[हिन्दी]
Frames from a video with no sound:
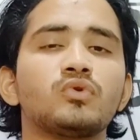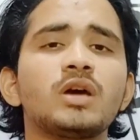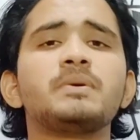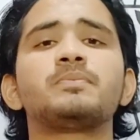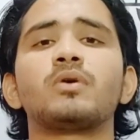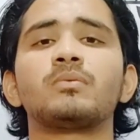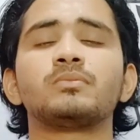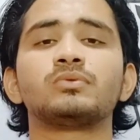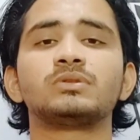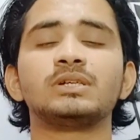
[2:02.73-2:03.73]
भी प्रॉब्लम
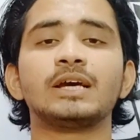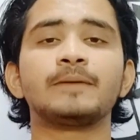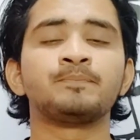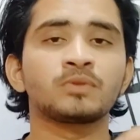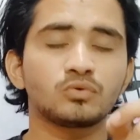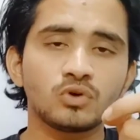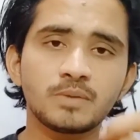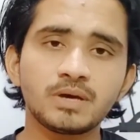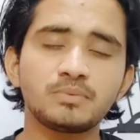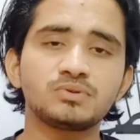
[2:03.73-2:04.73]
होती है कोई भी
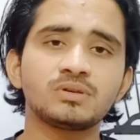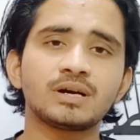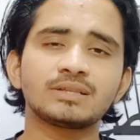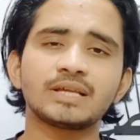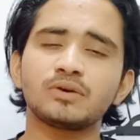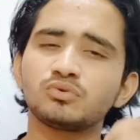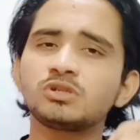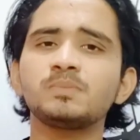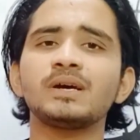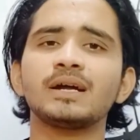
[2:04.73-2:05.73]
अब्यूजिंग करता है कुछ
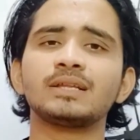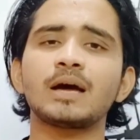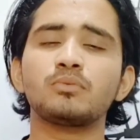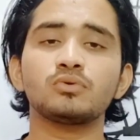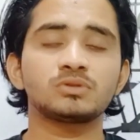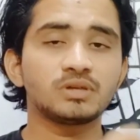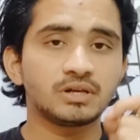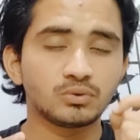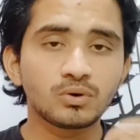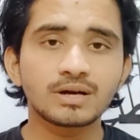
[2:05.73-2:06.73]
भी करता है आपको उसे
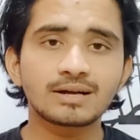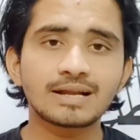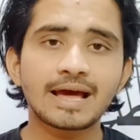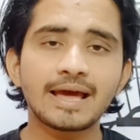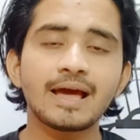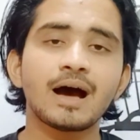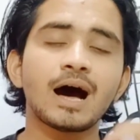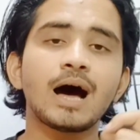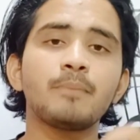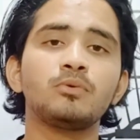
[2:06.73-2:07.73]
इग्नोर करना है
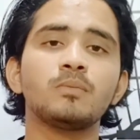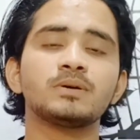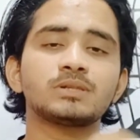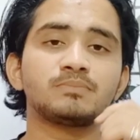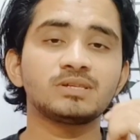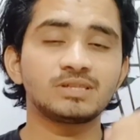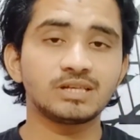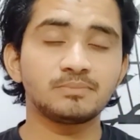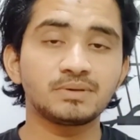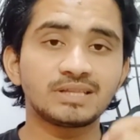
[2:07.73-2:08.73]
आपको बस अपनी सिंगिंग
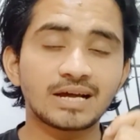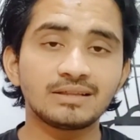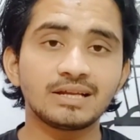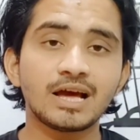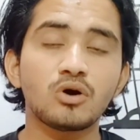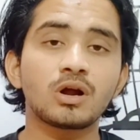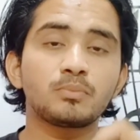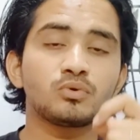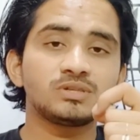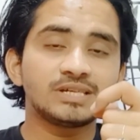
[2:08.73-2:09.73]
पर ध्यान देना है और आपको
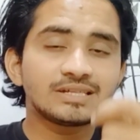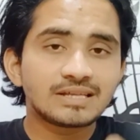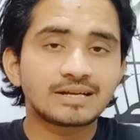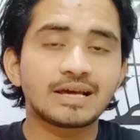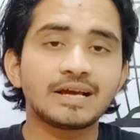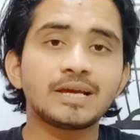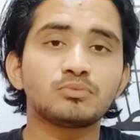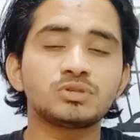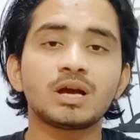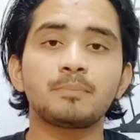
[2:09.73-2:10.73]
ये देखना है कि
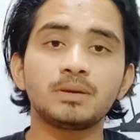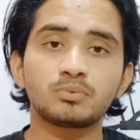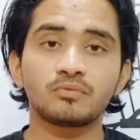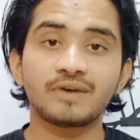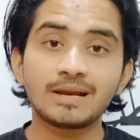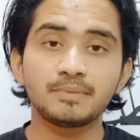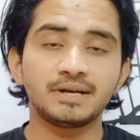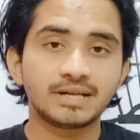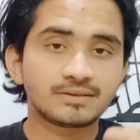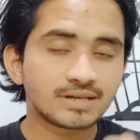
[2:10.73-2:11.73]
मुझे अपनी प्रोफाइल
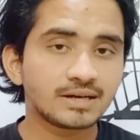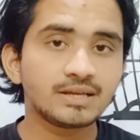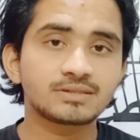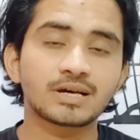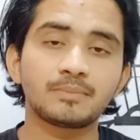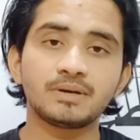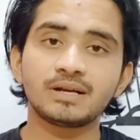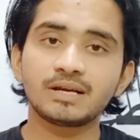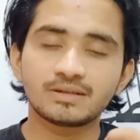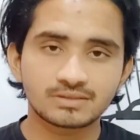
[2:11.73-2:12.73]
मेंटेन रखनी है स्टार मेकर की
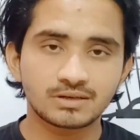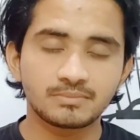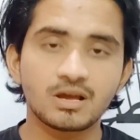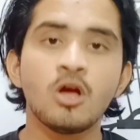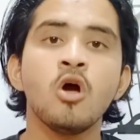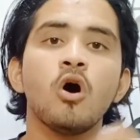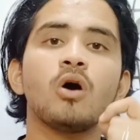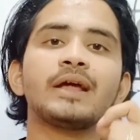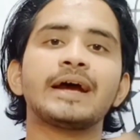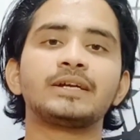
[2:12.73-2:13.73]
नज़र में और
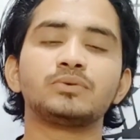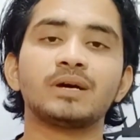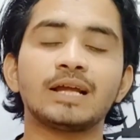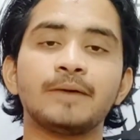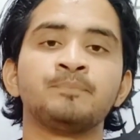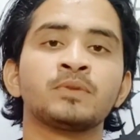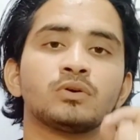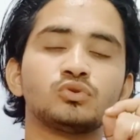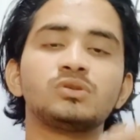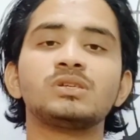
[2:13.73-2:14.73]
एक्टिव रहना है
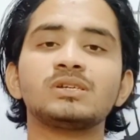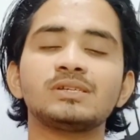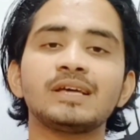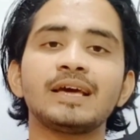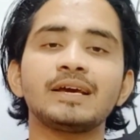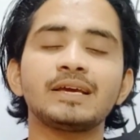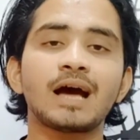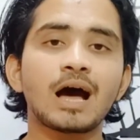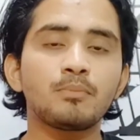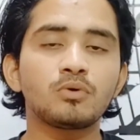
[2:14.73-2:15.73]
दूसरी चीज़ ये है कि
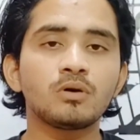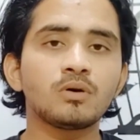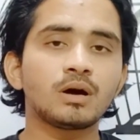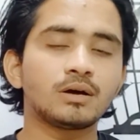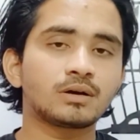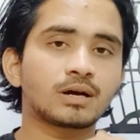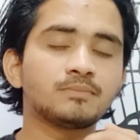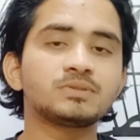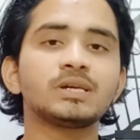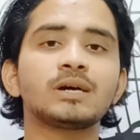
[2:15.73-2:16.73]
आपको कम
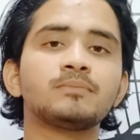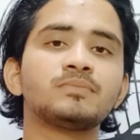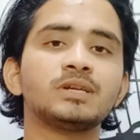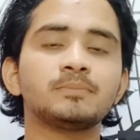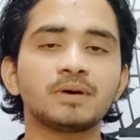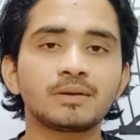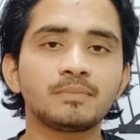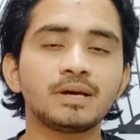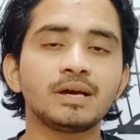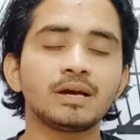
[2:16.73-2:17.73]
से कम दिन भर
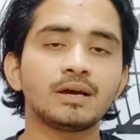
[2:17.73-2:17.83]
में